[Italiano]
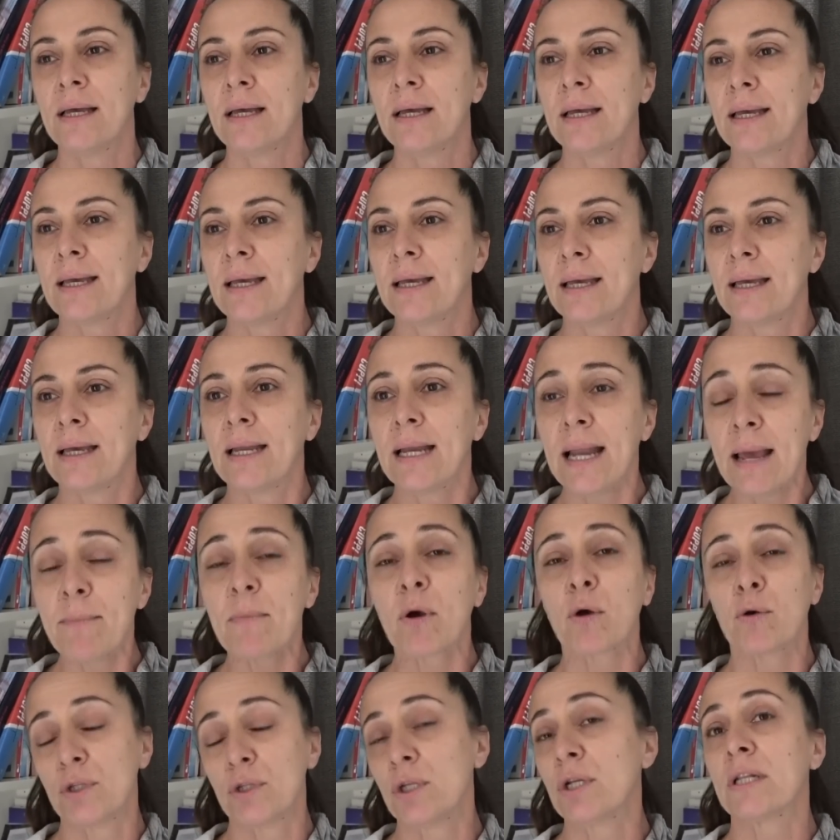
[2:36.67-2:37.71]
E lei mi ha
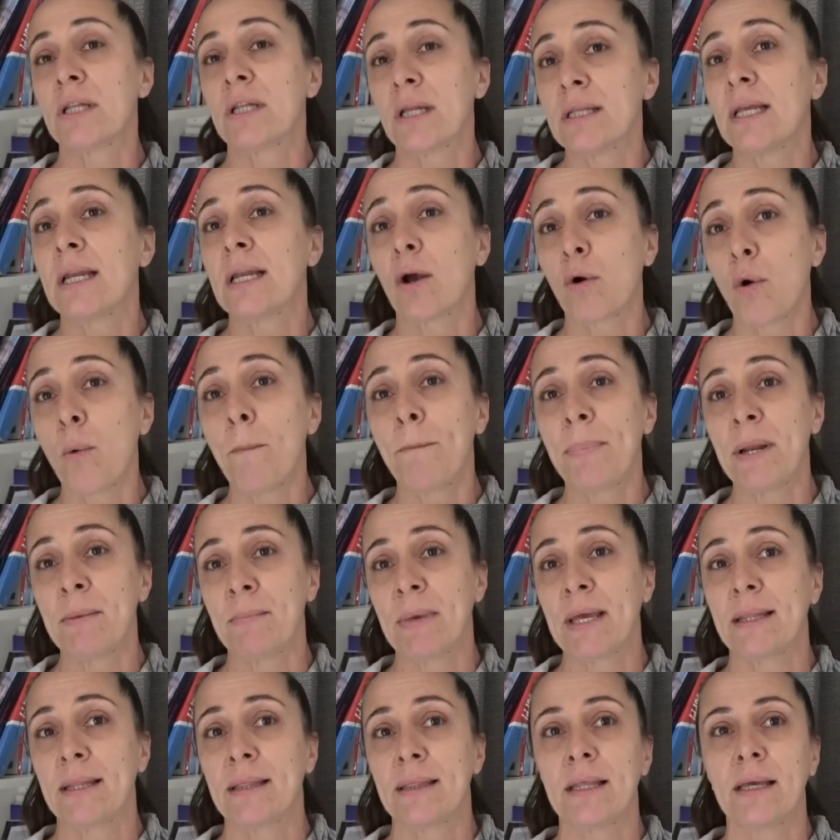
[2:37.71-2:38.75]
continuato a dire
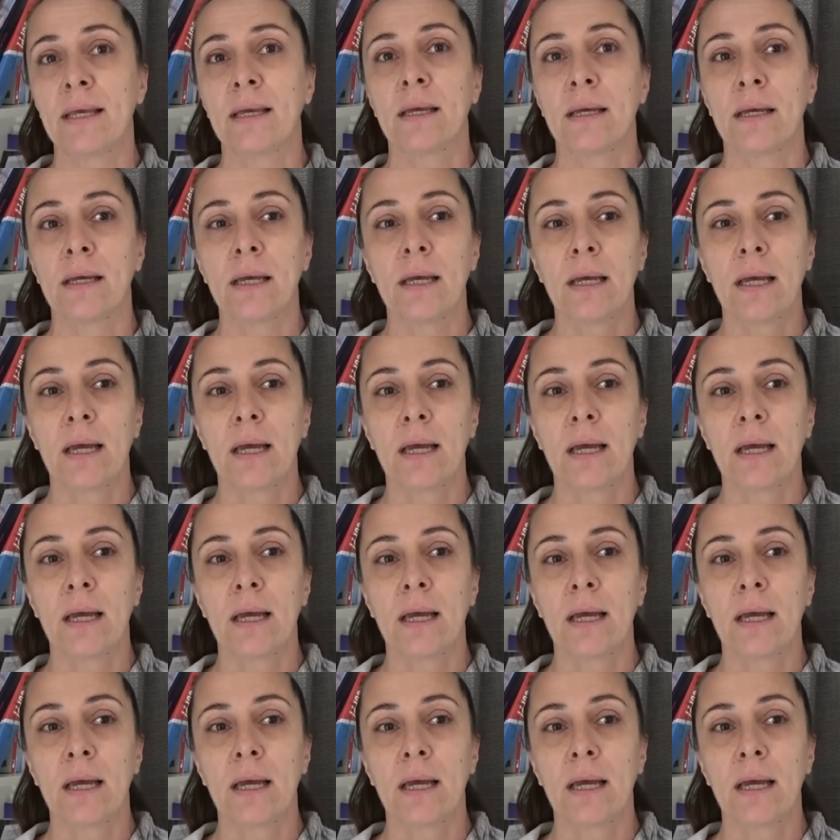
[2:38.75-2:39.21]
complimenti.